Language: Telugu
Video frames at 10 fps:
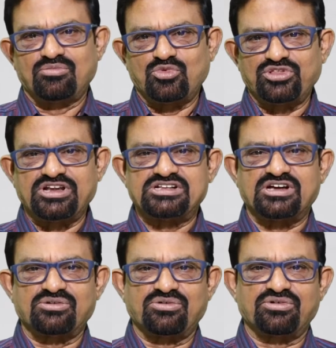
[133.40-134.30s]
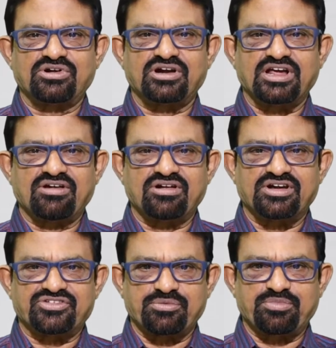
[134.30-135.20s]
ముందు నుంచి అనుకుంటున్నట్టుగా ఏమైనా
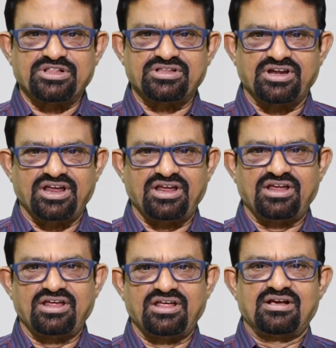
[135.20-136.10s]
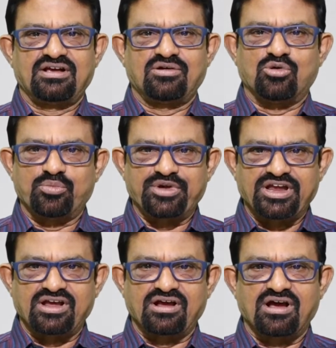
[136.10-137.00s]
రిషబ్ పంత్ని
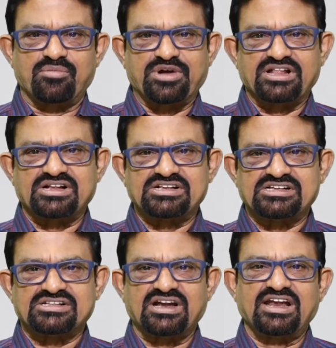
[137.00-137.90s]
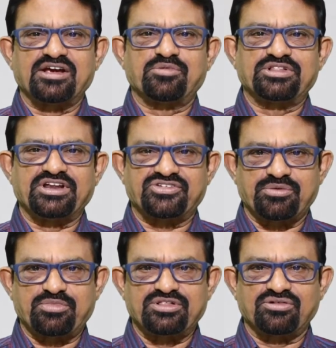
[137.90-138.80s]
ఓపెనింగ్గా ప్రయత్నం చేస్తారా లేకపోతే
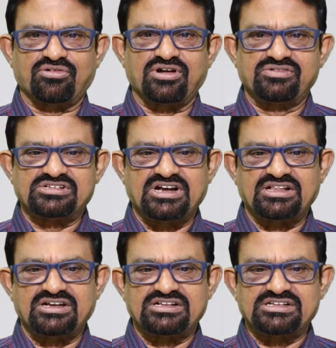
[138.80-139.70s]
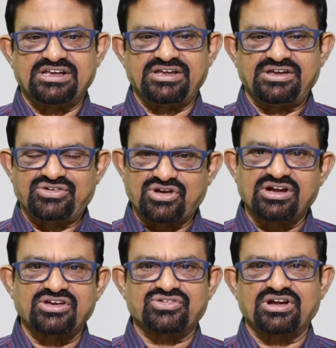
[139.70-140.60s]
రిషబ్ పంత్కు కూడా విశ్రాంతినిచ్చి
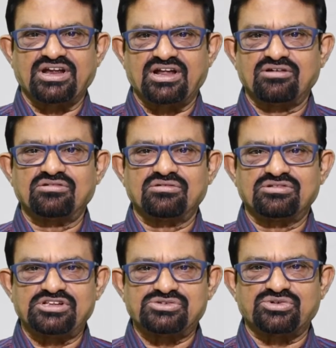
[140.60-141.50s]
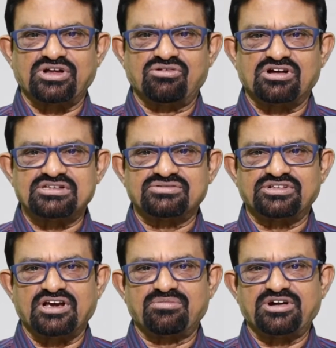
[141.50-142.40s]
ఇషాన్ కిషన్ ఎలాగూ తీసుకునే అవకాశం
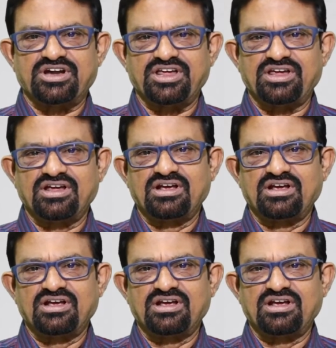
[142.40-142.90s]
ఉంది కాబట్టి